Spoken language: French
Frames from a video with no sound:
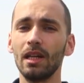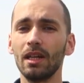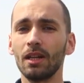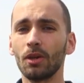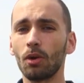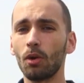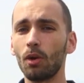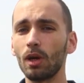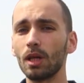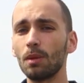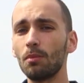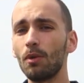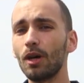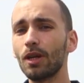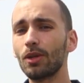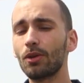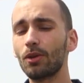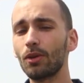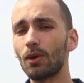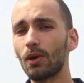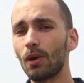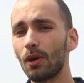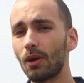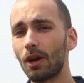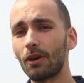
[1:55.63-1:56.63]
Croyez-moi que
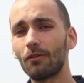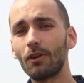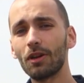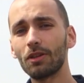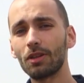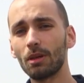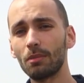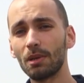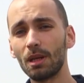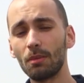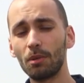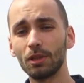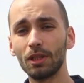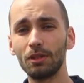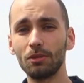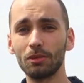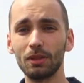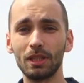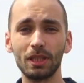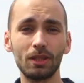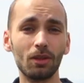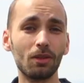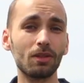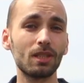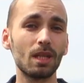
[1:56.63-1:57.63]
avoir 100 000 abonnés sur
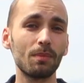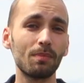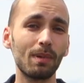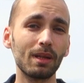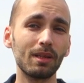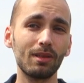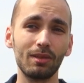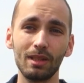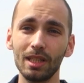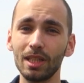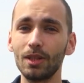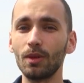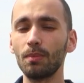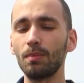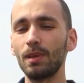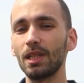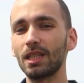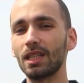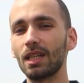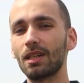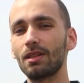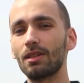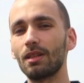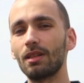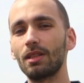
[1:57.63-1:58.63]
TikTok, c'est pas si
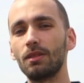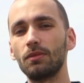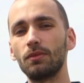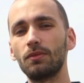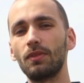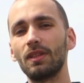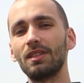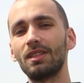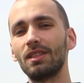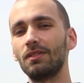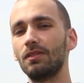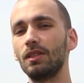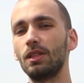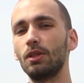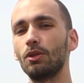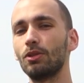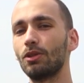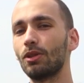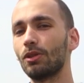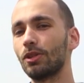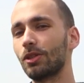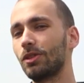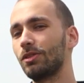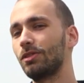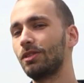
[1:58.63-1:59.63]
compliqué que ça si vous faites des vidéos
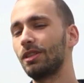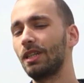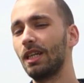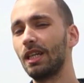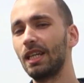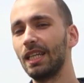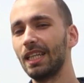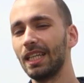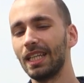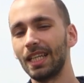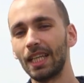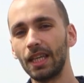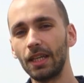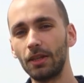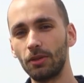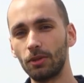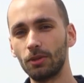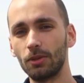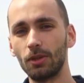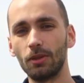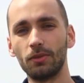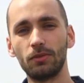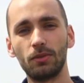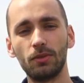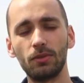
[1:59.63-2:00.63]
tendance et que
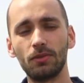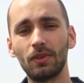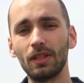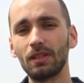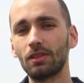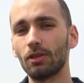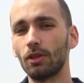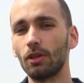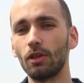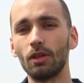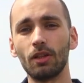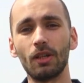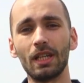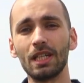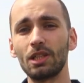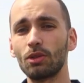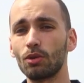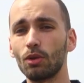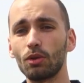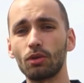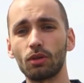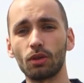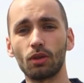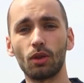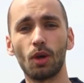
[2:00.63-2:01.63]
vous faites les
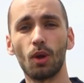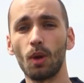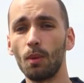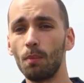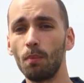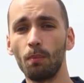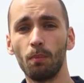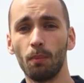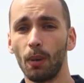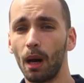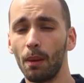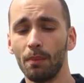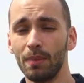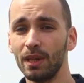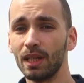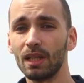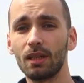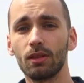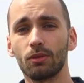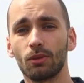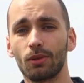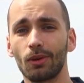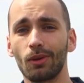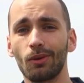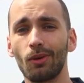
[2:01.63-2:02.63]
choses bah, bien.
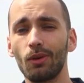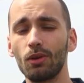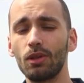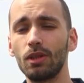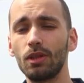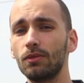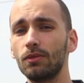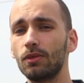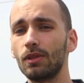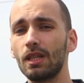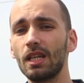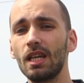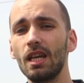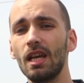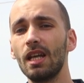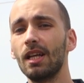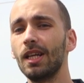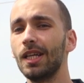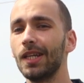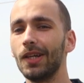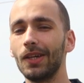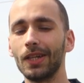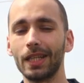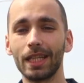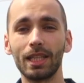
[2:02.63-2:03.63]
Donc, en gros, voulez
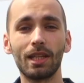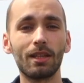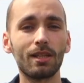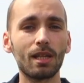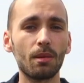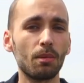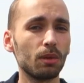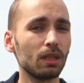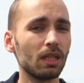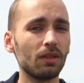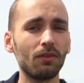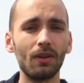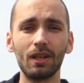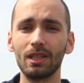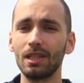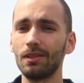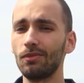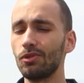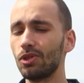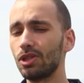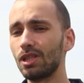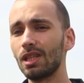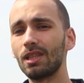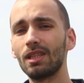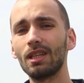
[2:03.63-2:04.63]
gagner des abonnés, faire des
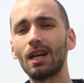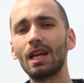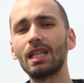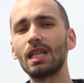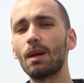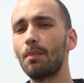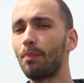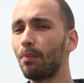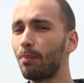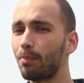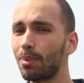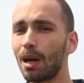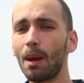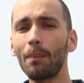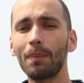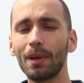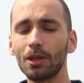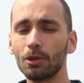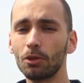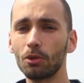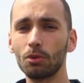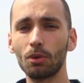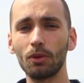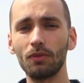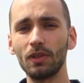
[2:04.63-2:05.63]
vues, etc., il y a plein, plein
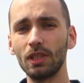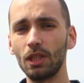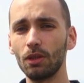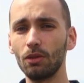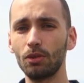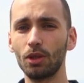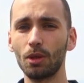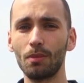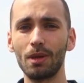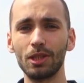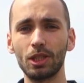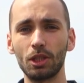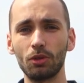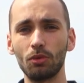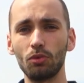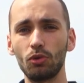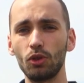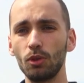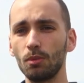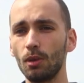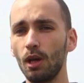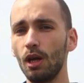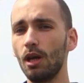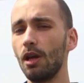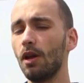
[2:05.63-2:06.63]
d'autres vidéos sur ma chaîne
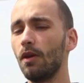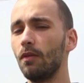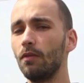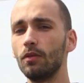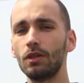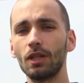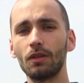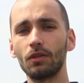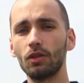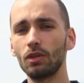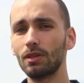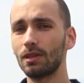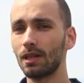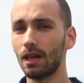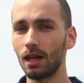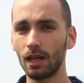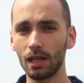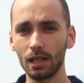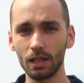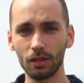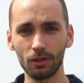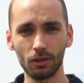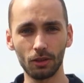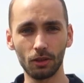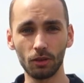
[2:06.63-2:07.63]
YouTube. Vous avez juste à
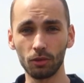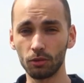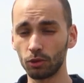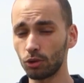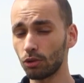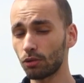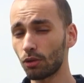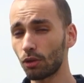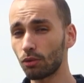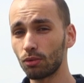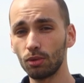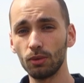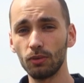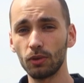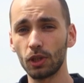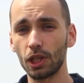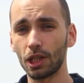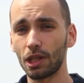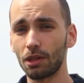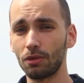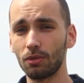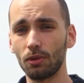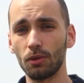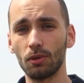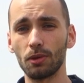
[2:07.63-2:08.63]
aller juste en dessous, vous
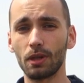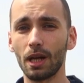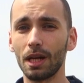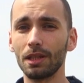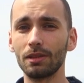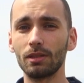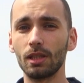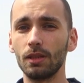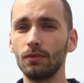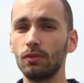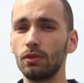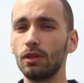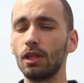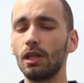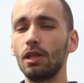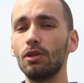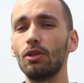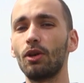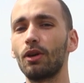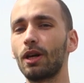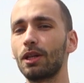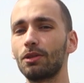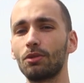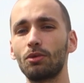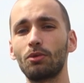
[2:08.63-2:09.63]
cliquez sur Lucas et vous allez
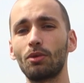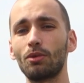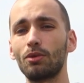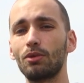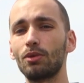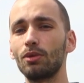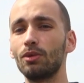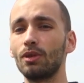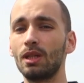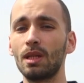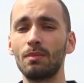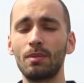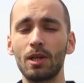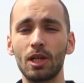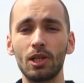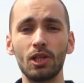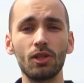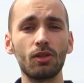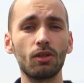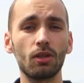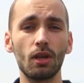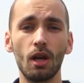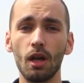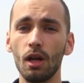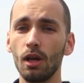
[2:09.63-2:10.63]
dans les réseaux sociaux, dans les
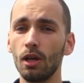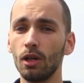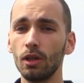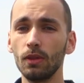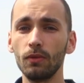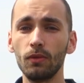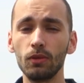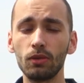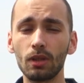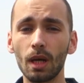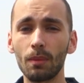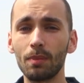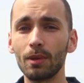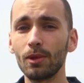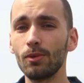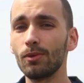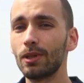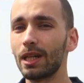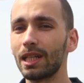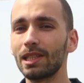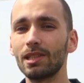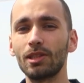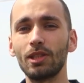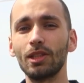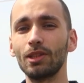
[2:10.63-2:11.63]
playlists, où vous tapez
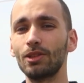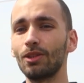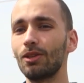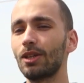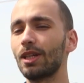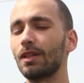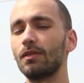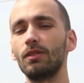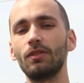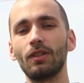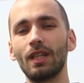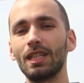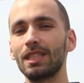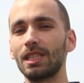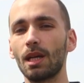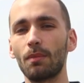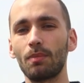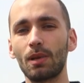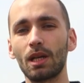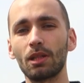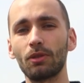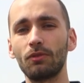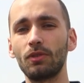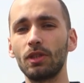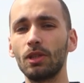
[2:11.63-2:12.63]
Lucas TikTok et vous verrez qu'il y a
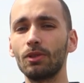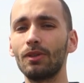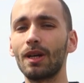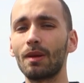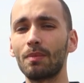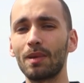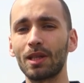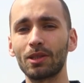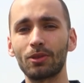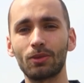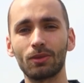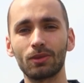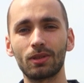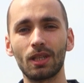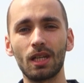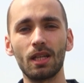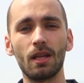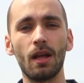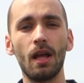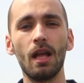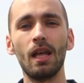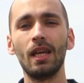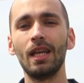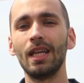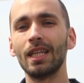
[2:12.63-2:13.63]
plein de vidéos et plein de conseils
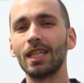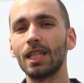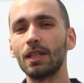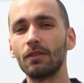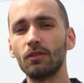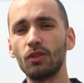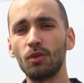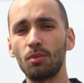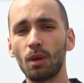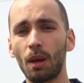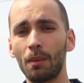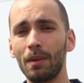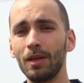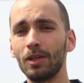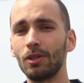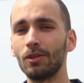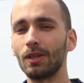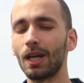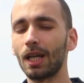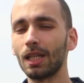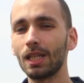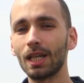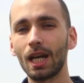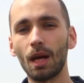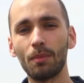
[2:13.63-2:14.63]
qui vont vous permettre de
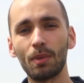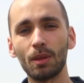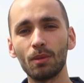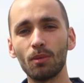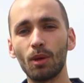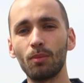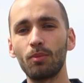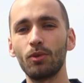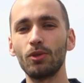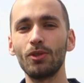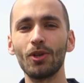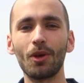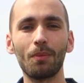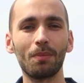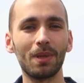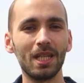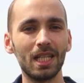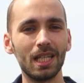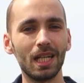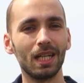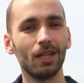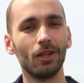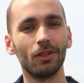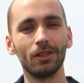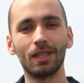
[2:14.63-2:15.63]
gagner rapidement plusieurs
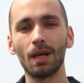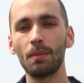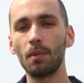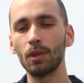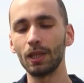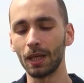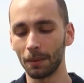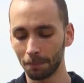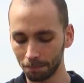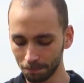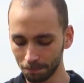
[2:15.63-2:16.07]
milliers d'abonnés.